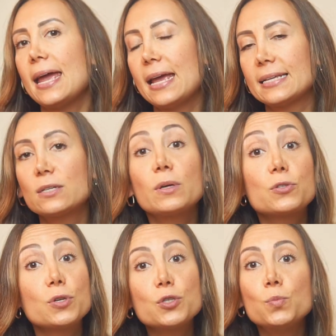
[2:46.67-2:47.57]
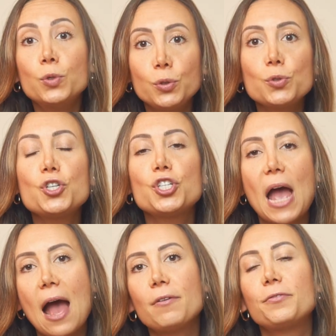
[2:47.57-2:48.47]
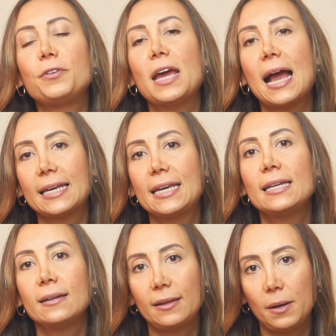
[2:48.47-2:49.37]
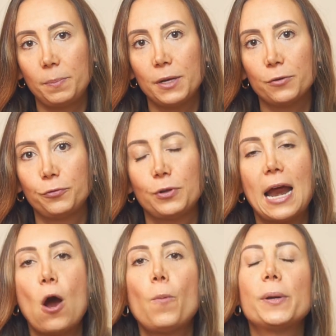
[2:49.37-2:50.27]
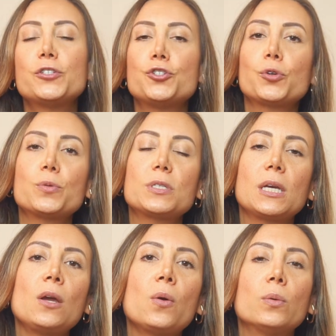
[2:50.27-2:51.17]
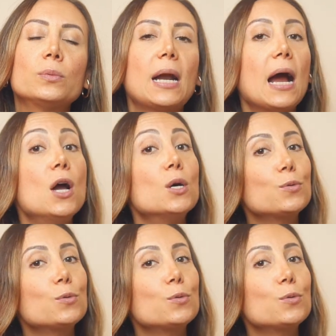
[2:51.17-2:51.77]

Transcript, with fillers: É, são questões muito chave aqui na terapia floral para a gente conseguir encontrar